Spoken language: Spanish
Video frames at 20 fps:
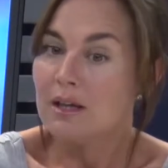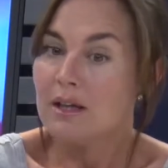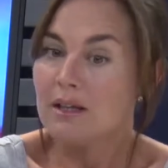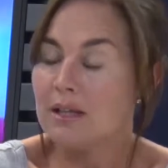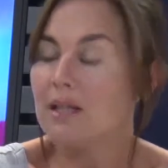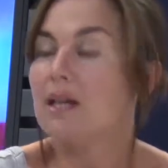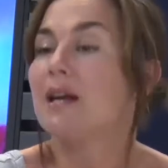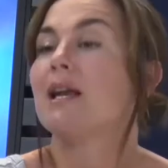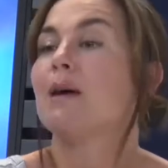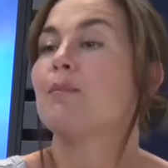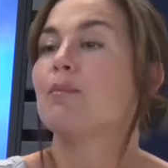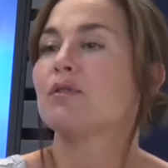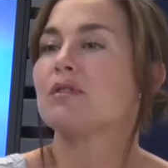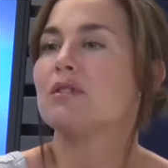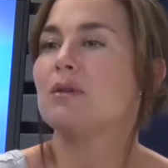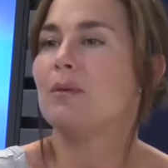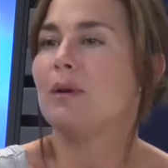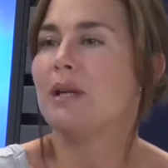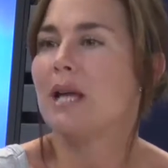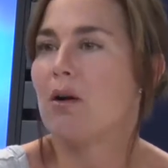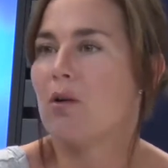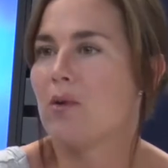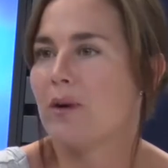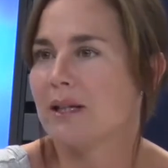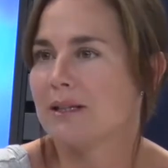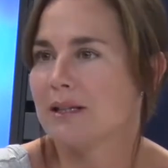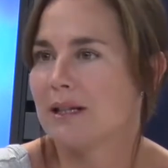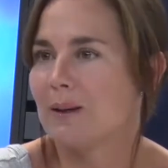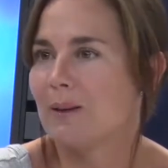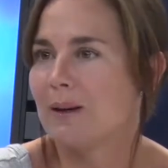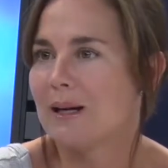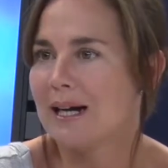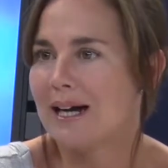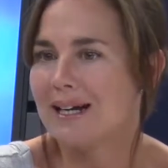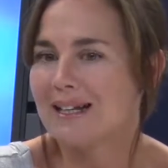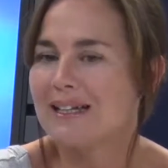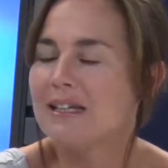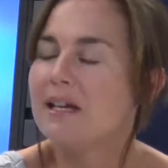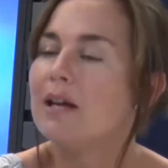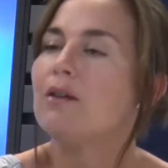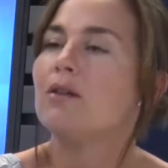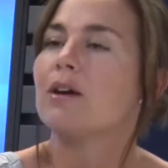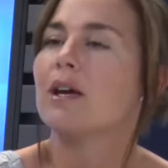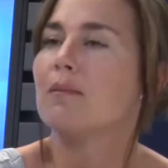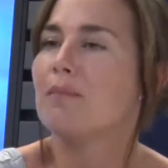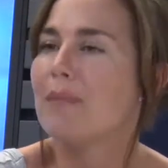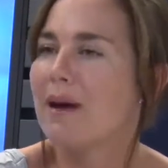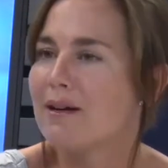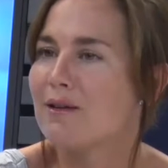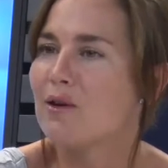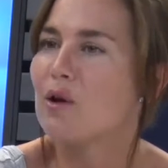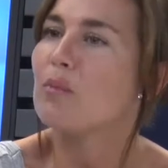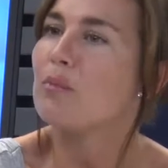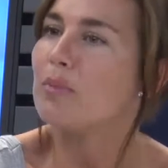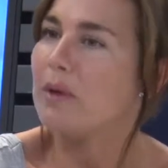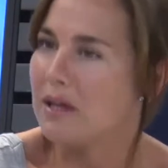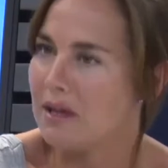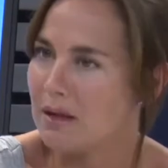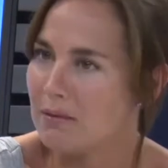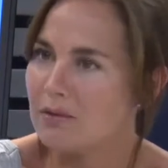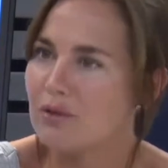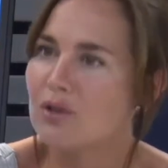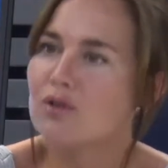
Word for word: tienen la posibilidad de volver a trabajar y es lo que más nos piden.